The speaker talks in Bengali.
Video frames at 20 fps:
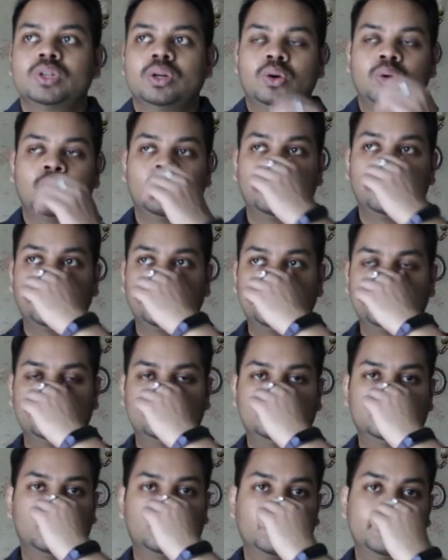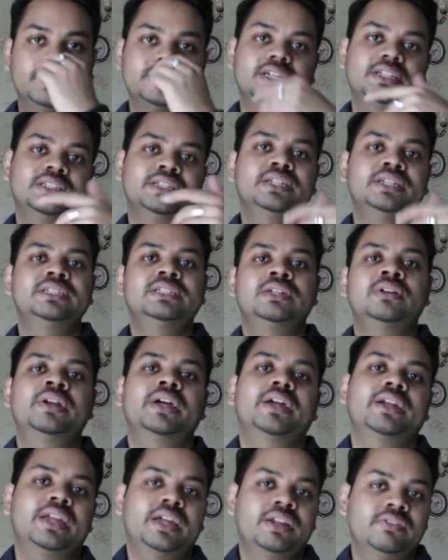ও ওকে সাথে নিয়ে যাওয়ার
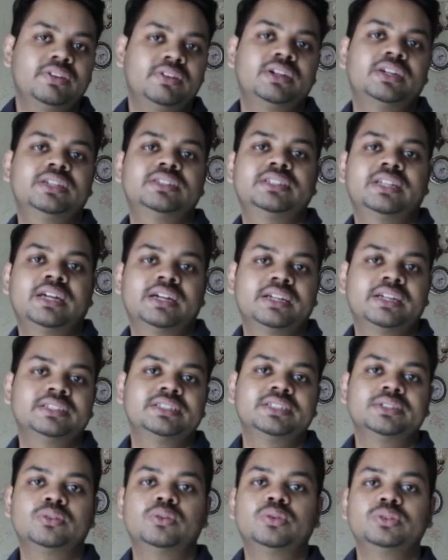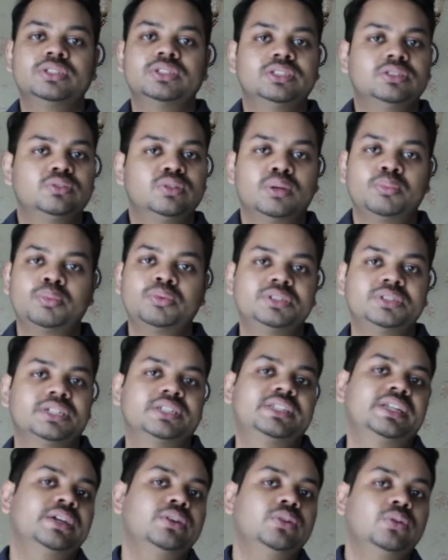একটা অ্যাডভান্টেজ থাকে যে ও জিনিসগুলো বুঝে
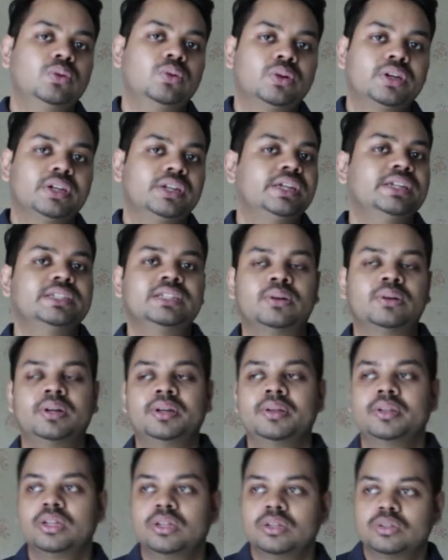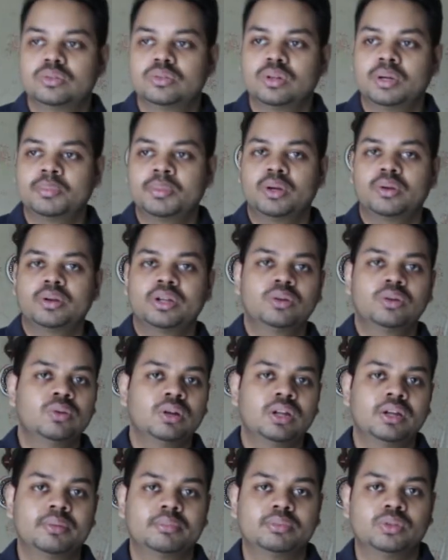তাই ওকে নিয়ে যাওয়া তো আমরা
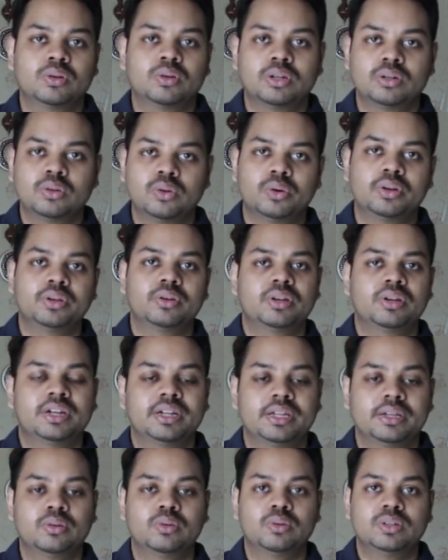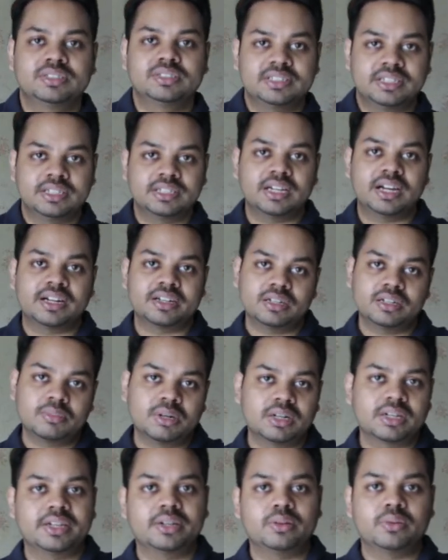অনেকগুলো দোকান ঘুরি ওখানে গুলিস্তান কাঠের
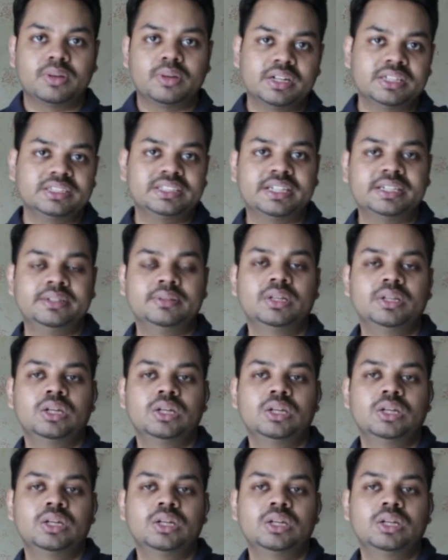মার্কেট ওখানে যাই